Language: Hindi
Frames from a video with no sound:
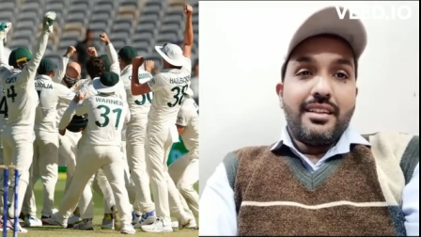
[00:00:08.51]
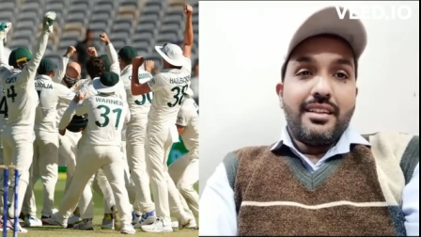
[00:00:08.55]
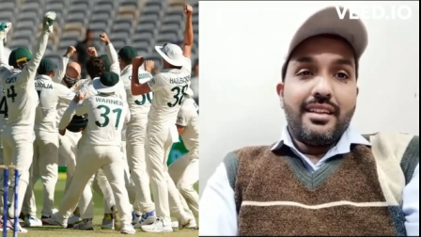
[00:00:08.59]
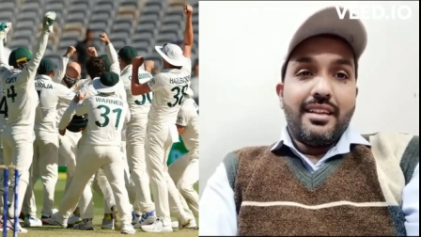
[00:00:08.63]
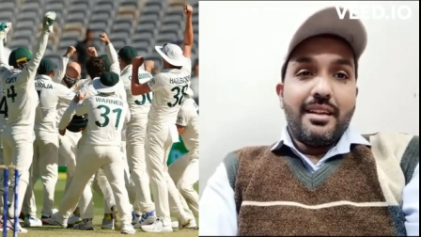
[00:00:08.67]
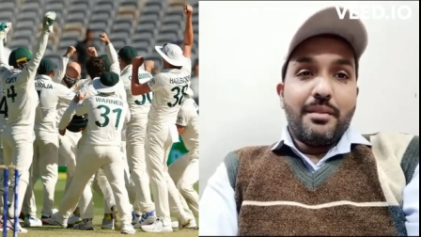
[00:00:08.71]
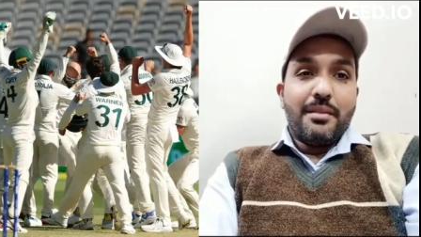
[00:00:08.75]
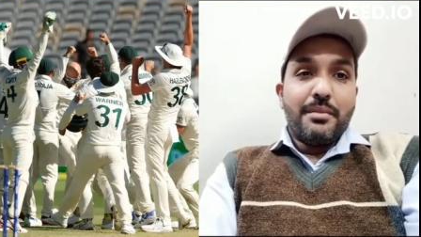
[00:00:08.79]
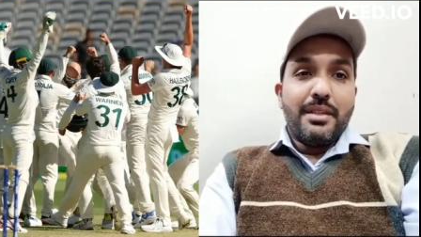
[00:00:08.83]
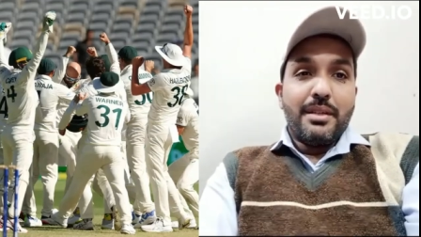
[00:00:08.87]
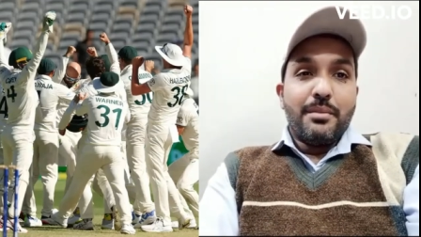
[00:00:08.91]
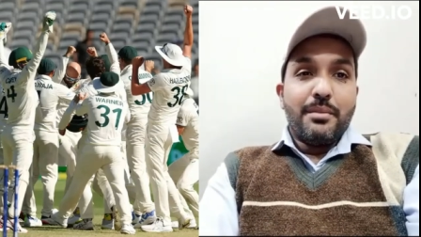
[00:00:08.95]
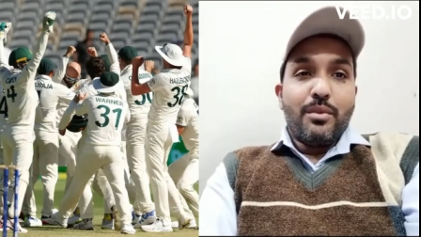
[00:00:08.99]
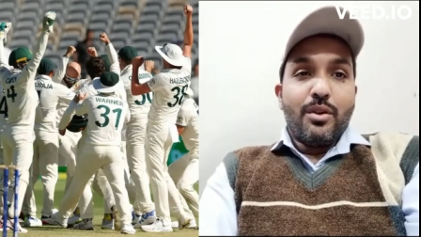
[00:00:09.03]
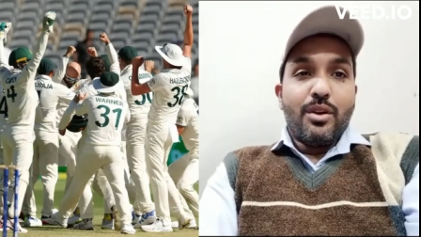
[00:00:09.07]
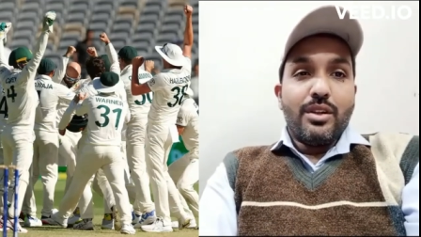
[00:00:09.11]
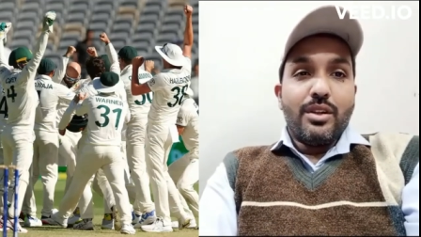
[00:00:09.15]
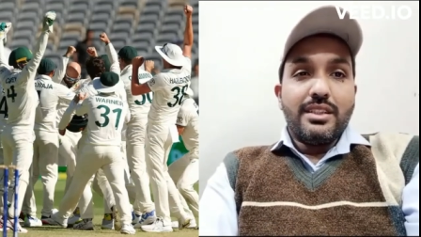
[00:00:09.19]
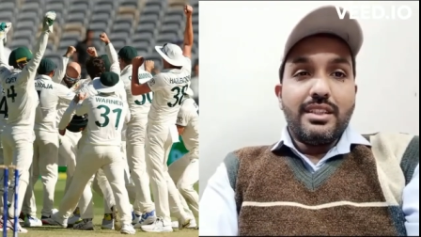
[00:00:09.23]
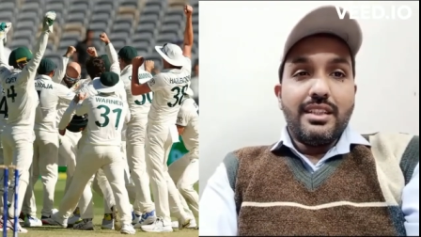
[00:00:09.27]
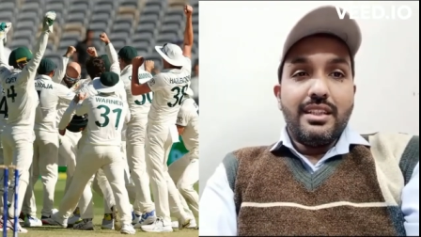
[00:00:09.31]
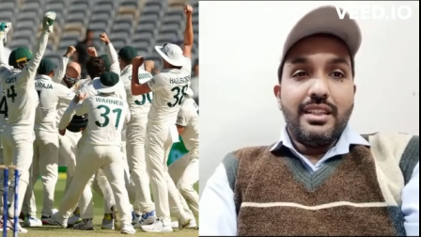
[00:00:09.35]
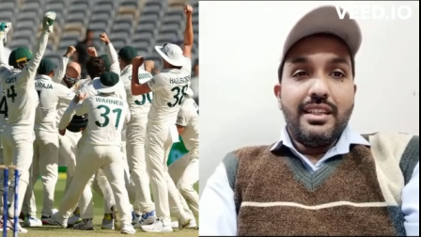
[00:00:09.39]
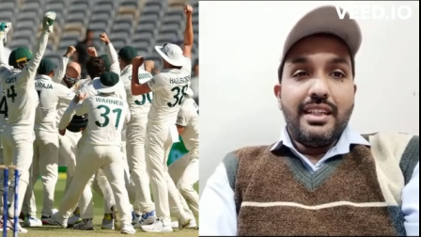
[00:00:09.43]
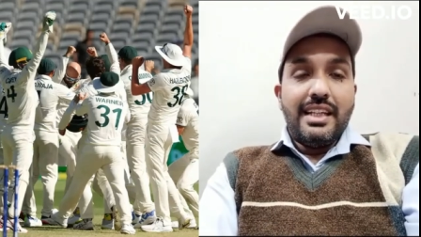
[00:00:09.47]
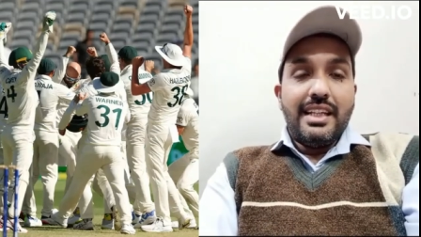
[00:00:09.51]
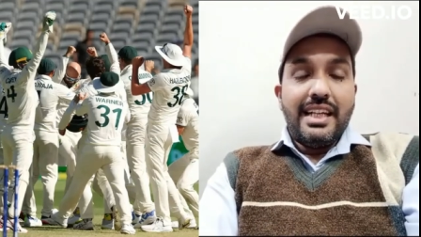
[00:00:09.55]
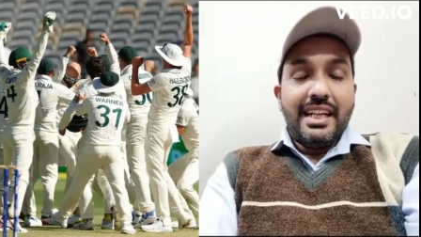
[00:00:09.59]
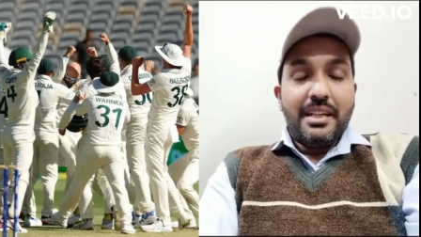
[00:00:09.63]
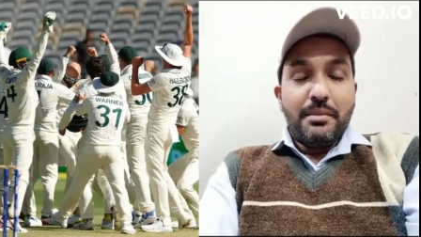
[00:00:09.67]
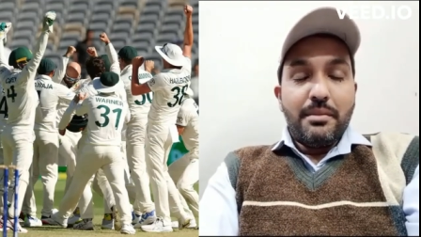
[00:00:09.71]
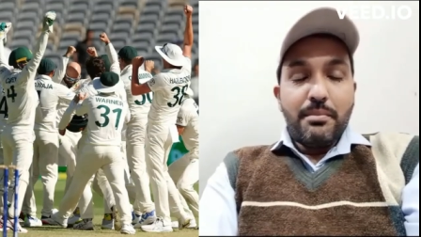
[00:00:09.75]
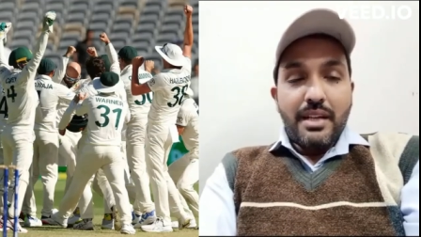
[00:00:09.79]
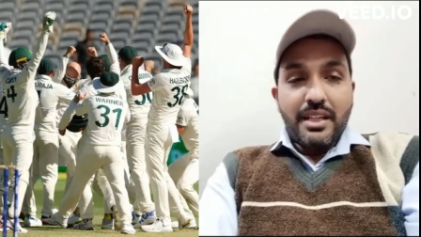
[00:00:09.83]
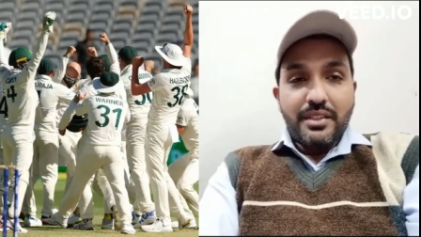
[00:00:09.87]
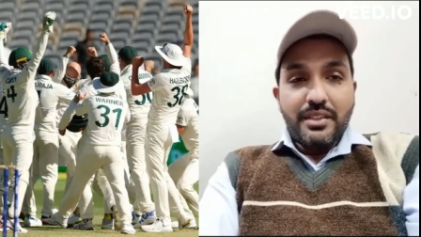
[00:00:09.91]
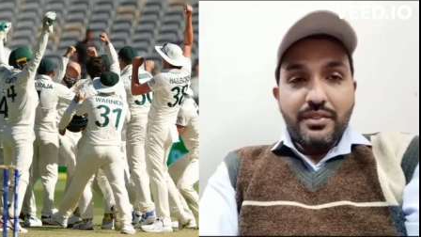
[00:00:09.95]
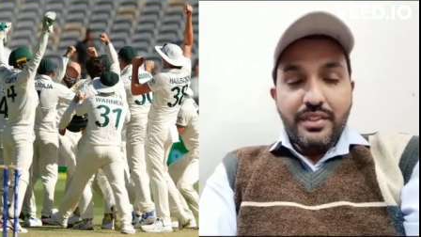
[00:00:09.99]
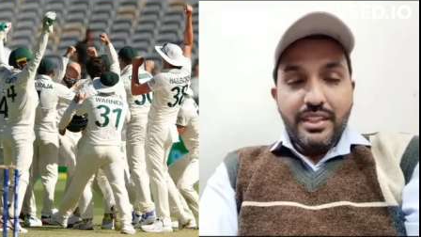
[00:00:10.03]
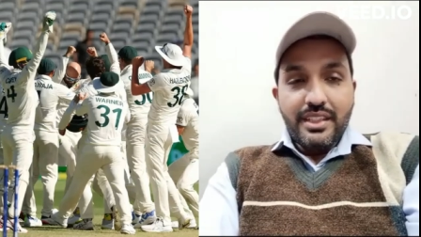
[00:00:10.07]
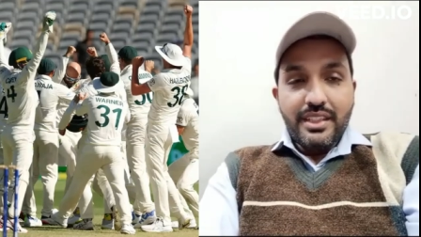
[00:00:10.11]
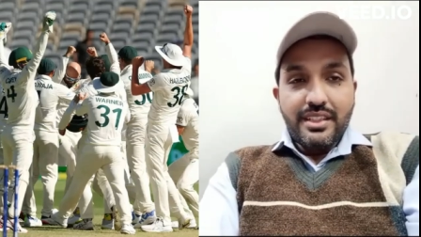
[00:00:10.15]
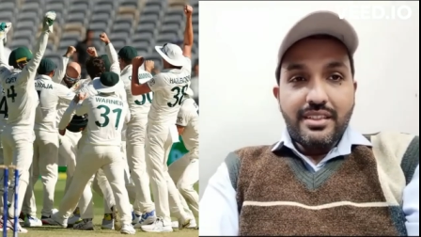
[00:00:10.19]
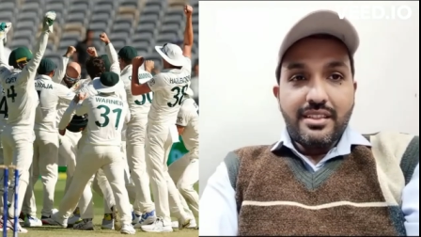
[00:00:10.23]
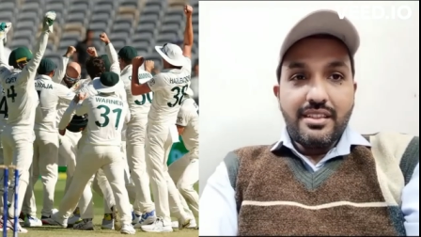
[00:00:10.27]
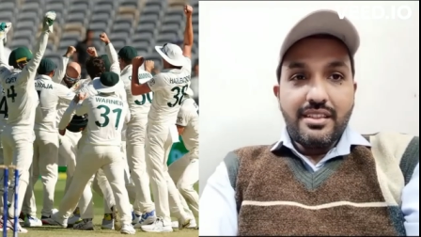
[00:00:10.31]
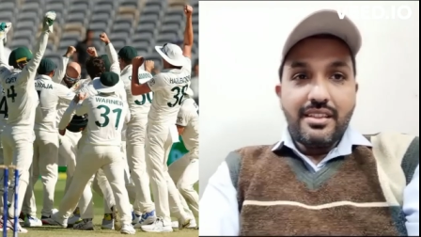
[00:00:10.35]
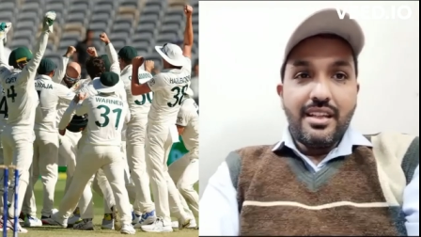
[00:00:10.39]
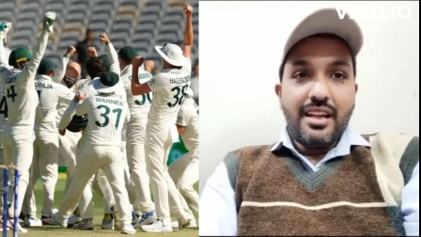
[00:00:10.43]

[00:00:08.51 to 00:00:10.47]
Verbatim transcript: कि हमने बहुत ही लेट मैच फिनिश